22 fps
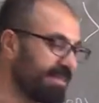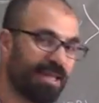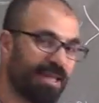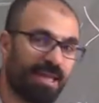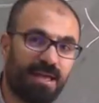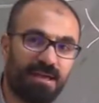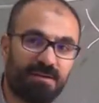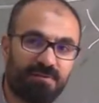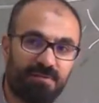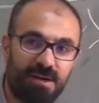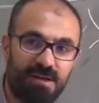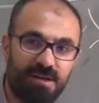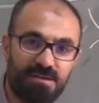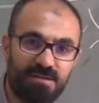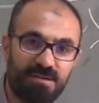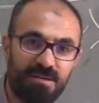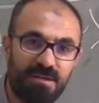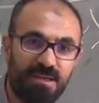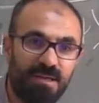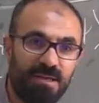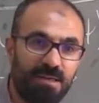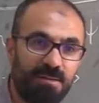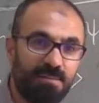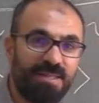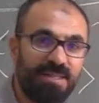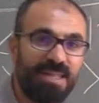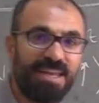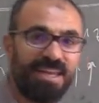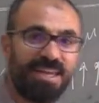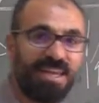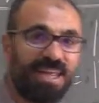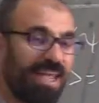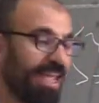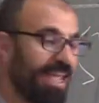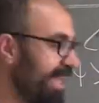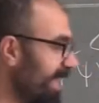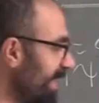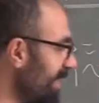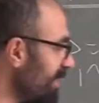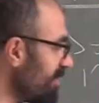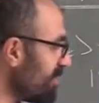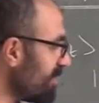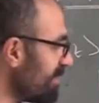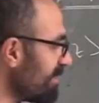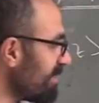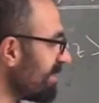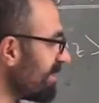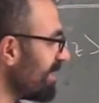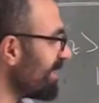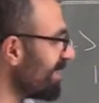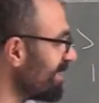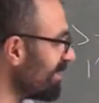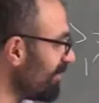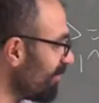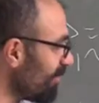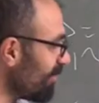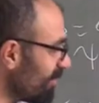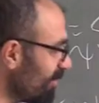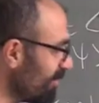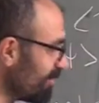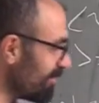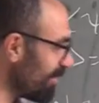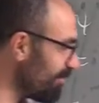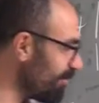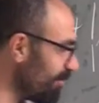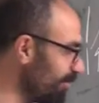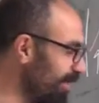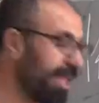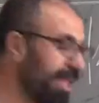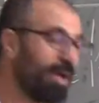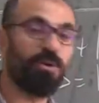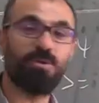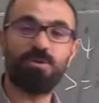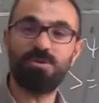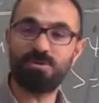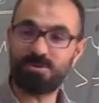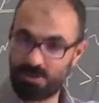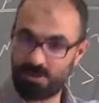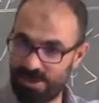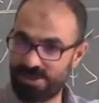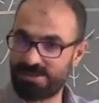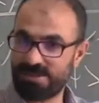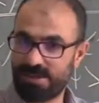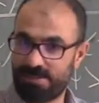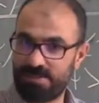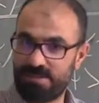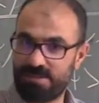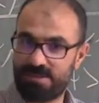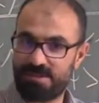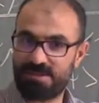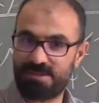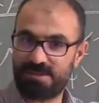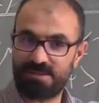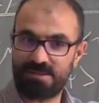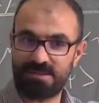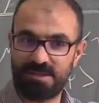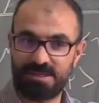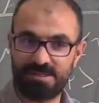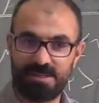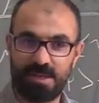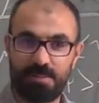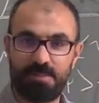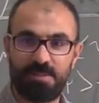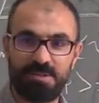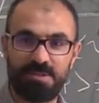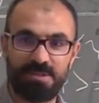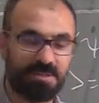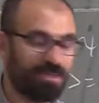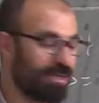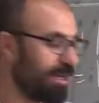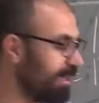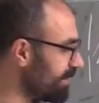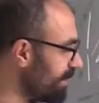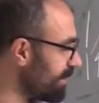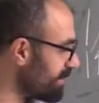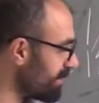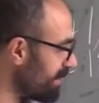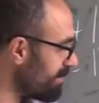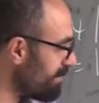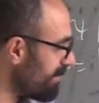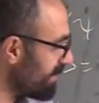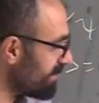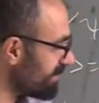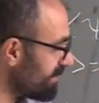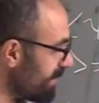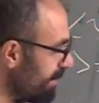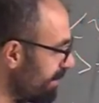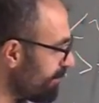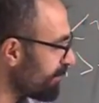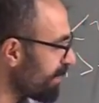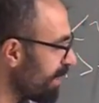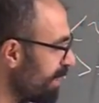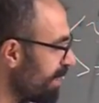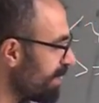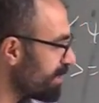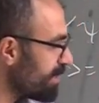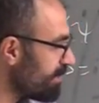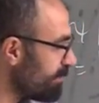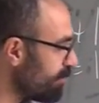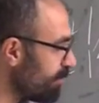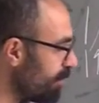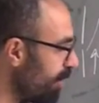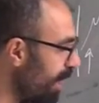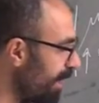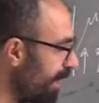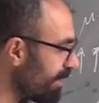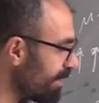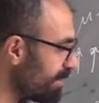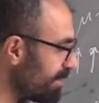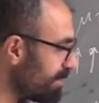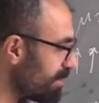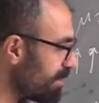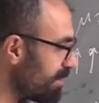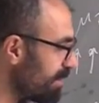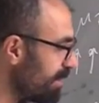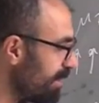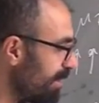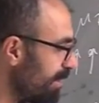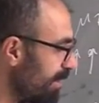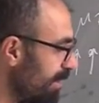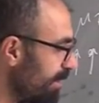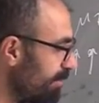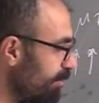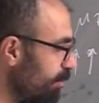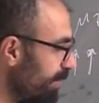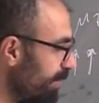değer var. Bir de L eşittir 2 olduğunda bu ne olur? O hesabın nasıl yapıldığını anlatayım ben size. Şimdi bu hangi bu